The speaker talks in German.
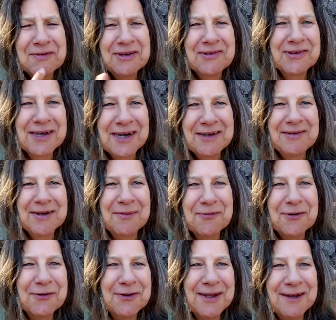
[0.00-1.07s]
weiß ich gar nicht, am
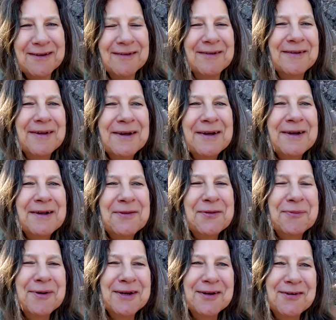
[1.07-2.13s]
Wochenende zu
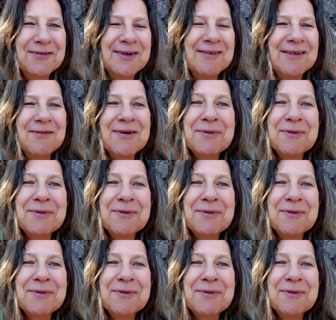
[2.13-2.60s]
meiner Schwester.